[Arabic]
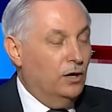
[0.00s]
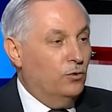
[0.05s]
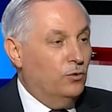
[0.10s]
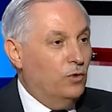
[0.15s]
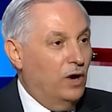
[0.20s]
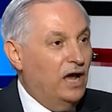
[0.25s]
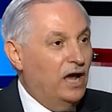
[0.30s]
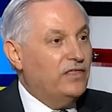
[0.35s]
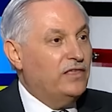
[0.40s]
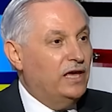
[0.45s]

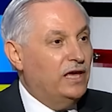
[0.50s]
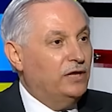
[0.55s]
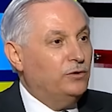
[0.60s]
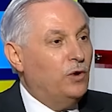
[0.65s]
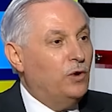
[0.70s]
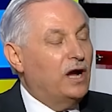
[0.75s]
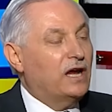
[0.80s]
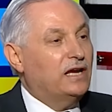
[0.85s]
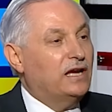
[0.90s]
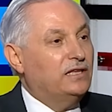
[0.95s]
وهذا
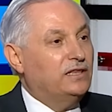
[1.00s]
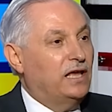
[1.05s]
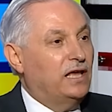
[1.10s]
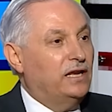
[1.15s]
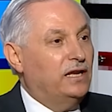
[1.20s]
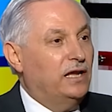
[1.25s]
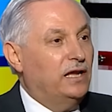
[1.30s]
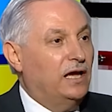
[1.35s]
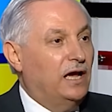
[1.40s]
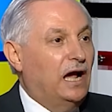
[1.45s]
يؤكد
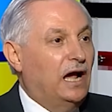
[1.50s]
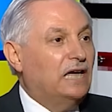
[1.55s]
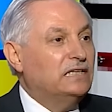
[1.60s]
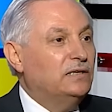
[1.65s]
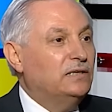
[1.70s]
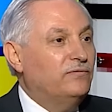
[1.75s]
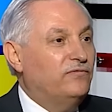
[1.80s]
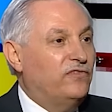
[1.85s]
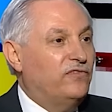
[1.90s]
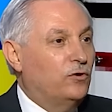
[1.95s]
أن
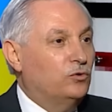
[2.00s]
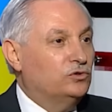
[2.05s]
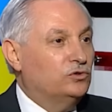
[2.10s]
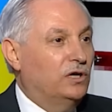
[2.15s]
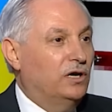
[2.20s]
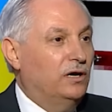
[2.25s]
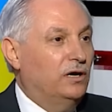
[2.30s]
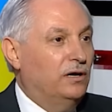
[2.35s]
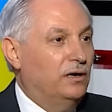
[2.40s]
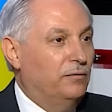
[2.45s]
عدم
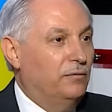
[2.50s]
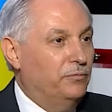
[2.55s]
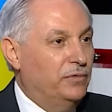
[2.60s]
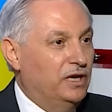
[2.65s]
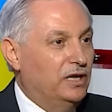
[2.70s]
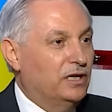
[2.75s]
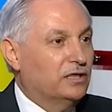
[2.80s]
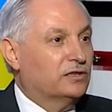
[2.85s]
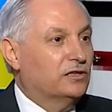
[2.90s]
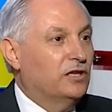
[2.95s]
فوضى
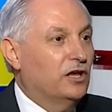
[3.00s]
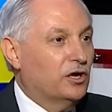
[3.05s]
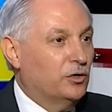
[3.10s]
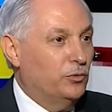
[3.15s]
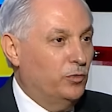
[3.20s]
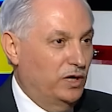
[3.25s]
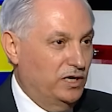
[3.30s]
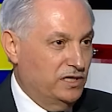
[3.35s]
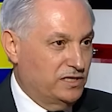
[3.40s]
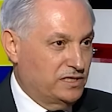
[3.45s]
بالإطلاق
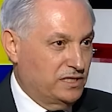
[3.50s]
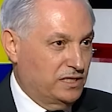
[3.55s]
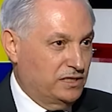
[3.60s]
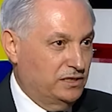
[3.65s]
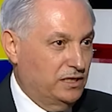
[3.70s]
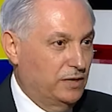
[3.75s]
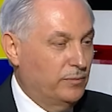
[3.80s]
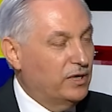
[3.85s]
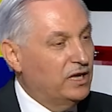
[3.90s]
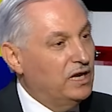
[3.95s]

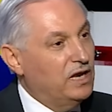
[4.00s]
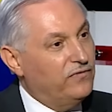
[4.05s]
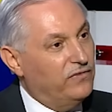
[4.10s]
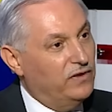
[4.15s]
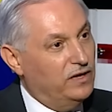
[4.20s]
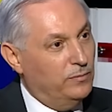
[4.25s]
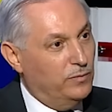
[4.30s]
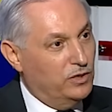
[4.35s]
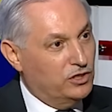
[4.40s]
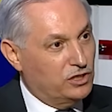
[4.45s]
والاستخدام خلافا
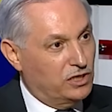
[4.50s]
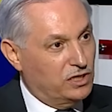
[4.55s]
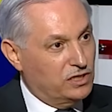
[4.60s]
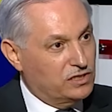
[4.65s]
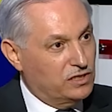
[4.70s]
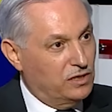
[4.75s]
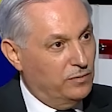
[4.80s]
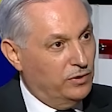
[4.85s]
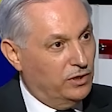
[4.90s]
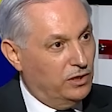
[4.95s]
لما جرى
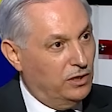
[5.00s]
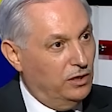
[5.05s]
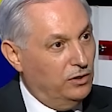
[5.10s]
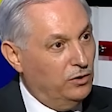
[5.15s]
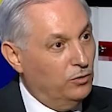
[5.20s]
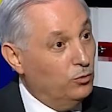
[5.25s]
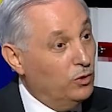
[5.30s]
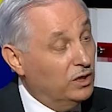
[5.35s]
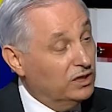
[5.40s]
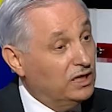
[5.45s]
سابقا
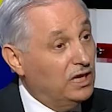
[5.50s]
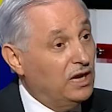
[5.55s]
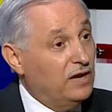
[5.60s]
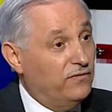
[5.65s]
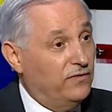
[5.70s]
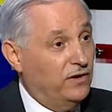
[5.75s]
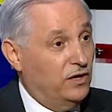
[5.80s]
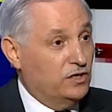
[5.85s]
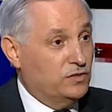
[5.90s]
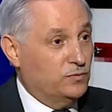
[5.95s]

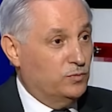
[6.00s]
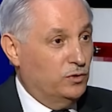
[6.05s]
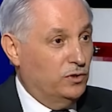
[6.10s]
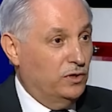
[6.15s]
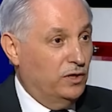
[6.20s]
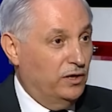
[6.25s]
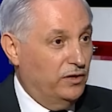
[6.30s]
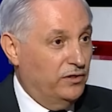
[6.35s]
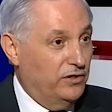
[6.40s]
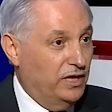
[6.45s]
وتلافى حزب
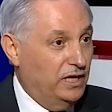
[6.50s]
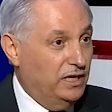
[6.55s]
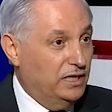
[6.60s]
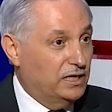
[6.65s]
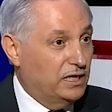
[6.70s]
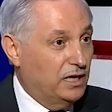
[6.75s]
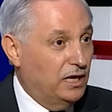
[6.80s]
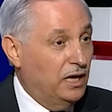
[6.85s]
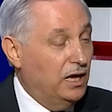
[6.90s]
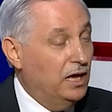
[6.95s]
الله
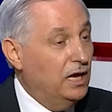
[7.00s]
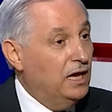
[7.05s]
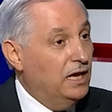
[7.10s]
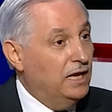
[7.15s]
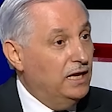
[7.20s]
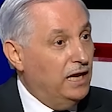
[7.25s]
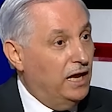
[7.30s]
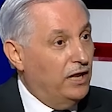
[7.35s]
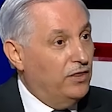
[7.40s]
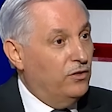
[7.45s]
ذلك
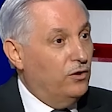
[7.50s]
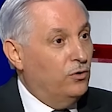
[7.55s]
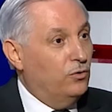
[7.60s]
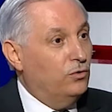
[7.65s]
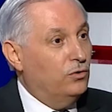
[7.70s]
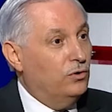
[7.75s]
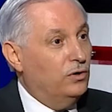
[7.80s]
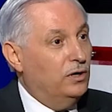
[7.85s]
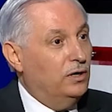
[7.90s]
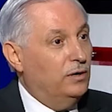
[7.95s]

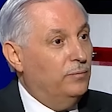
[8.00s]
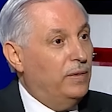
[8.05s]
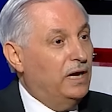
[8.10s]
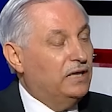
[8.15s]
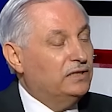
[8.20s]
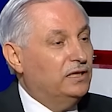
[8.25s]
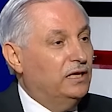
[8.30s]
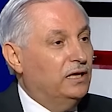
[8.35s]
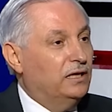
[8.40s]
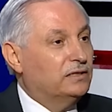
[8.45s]
لأنه آه،
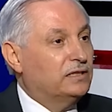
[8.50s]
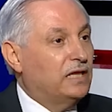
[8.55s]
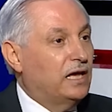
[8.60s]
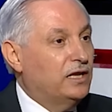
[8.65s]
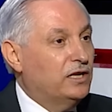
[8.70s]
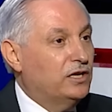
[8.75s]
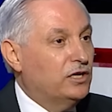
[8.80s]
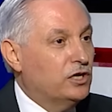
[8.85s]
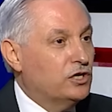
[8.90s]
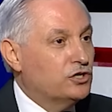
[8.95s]
بعد
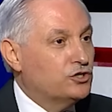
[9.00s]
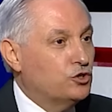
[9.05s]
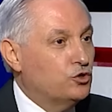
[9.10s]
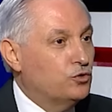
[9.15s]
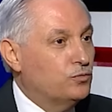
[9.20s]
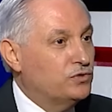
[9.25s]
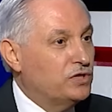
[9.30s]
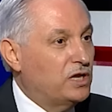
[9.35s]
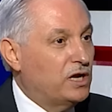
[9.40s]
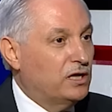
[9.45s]
تحرير
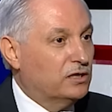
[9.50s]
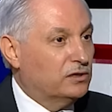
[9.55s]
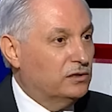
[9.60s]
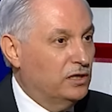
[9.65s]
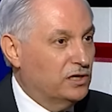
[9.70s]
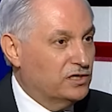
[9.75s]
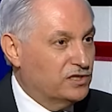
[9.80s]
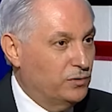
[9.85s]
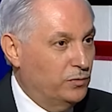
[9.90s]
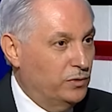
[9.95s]
الجنوب جرى
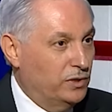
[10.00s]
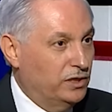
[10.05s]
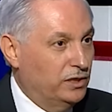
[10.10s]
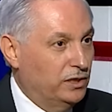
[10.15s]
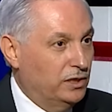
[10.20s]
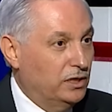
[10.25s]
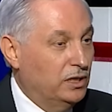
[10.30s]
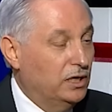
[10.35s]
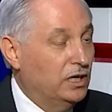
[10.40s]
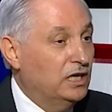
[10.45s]
إطلاق
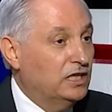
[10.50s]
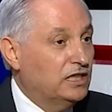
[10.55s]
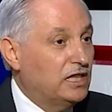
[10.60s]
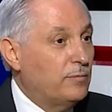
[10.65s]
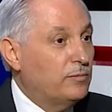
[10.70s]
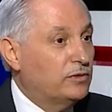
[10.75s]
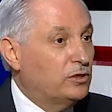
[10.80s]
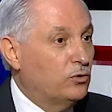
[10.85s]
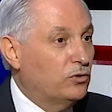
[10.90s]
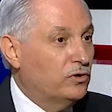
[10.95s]
صواريخ
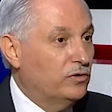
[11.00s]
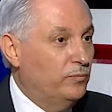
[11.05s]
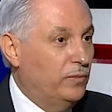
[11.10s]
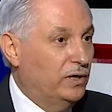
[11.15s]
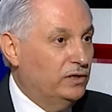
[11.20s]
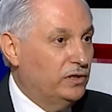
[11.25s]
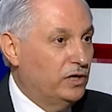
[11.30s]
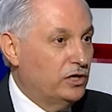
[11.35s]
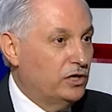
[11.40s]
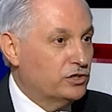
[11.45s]
تم توقيف
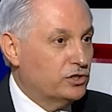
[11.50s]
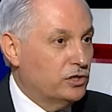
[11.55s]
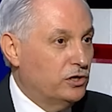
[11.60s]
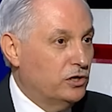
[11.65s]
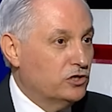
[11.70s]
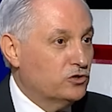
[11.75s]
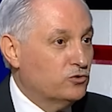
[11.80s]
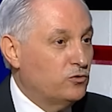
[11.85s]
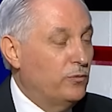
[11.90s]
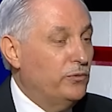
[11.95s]
بعض
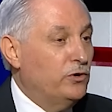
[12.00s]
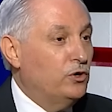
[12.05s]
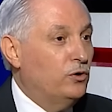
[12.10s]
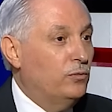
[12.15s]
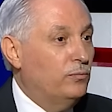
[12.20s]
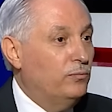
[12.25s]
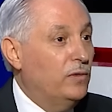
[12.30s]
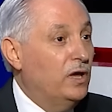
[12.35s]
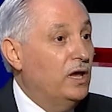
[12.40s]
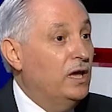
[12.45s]
الأشخاص
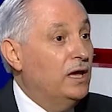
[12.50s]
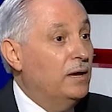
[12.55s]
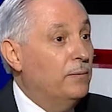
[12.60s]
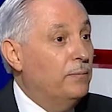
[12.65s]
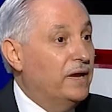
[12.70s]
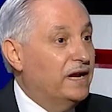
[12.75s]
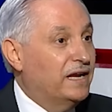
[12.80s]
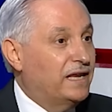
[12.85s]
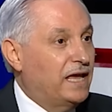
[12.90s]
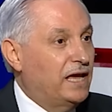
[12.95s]
ومنهم
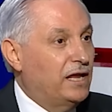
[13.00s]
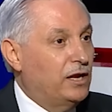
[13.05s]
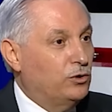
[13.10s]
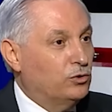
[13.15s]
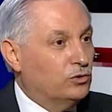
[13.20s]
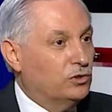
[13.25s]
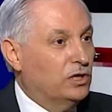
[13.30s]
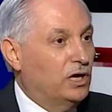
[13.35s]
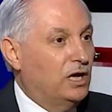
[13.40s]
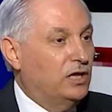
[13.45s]
من كان
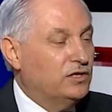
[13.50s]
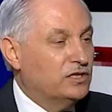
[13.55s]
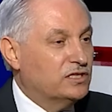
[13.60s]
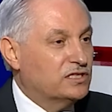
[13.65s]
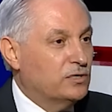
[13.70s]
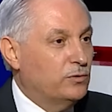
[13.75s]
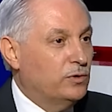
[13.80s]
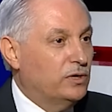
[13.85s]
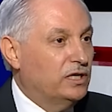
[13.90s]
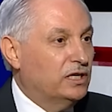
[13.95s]
يطلق هذه
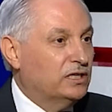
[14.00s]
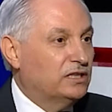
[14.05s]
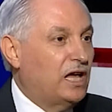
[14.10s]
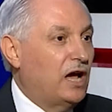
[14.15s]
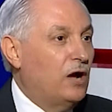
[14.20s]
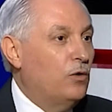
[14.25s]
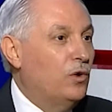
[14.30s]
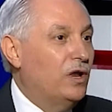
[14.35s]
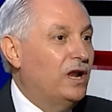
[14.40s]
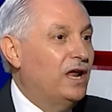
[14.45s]
الصواريخ
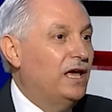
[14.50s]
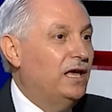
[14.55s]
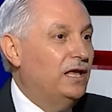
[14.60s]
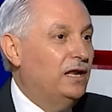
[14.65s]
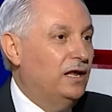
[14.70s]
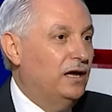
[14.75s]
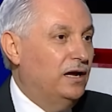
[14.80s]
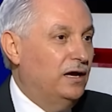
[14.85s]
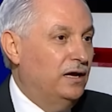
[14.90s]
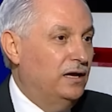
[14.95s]
تحول
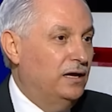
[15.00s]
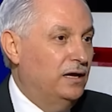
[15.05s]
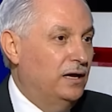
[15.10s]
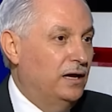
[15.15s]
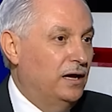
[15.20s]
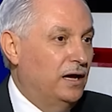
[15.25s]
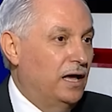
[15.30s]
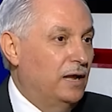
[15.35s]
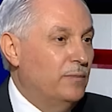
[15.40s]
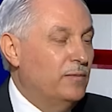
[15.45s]
إلى
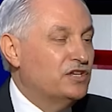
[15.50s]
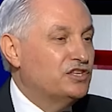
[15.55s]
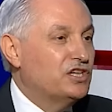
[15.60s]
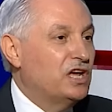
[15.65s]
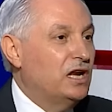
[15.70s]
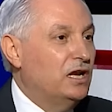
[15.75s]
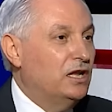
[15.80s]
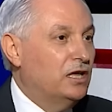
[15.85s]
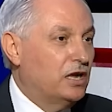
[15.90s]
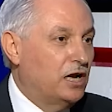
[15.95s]
المجال
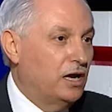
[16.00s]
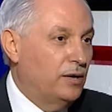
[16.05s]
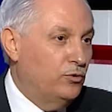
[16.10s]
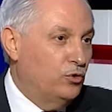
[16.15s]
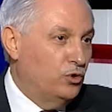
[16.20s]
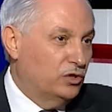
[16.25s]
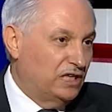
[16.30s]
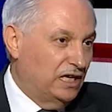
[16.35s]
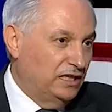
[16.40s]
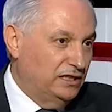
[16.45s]
الارهابي
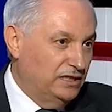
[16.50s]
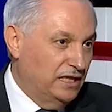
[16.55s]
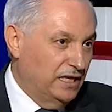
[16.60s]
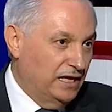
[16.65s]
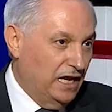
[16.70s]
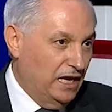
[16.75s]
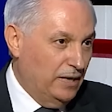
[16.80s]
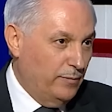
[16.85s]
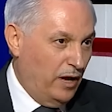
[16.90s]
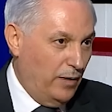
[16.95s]
وتحديدا
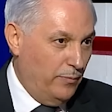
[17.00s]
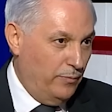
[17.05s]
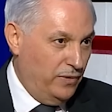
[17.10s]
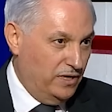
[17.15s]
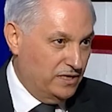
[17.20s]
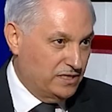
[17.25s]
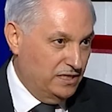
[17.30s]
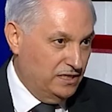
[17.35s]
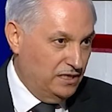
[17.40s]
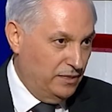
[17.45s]
نعيم
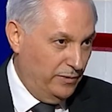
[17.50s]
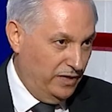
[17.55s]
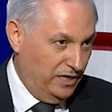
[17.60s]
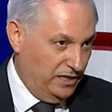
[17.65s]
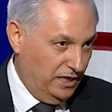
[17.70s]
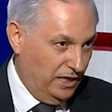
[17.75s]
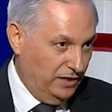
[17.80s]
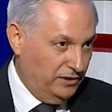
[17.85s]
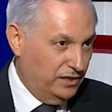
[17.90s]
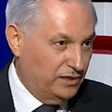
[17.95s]
عباس عندما
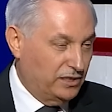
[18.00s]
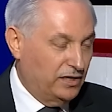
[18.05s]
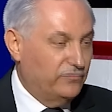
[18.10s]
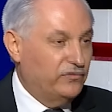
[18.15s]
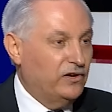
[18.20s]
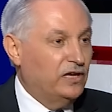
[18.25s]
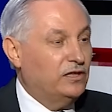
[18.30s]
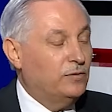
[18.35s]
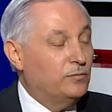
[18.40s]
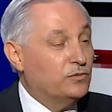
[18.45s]
نتحدث في نعم.
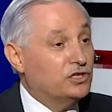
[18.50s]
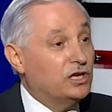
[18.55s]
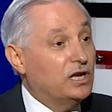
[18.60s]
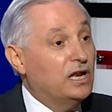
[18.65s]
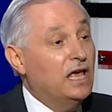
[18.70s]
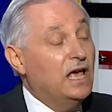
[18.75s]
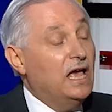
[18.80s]
هذا المجال.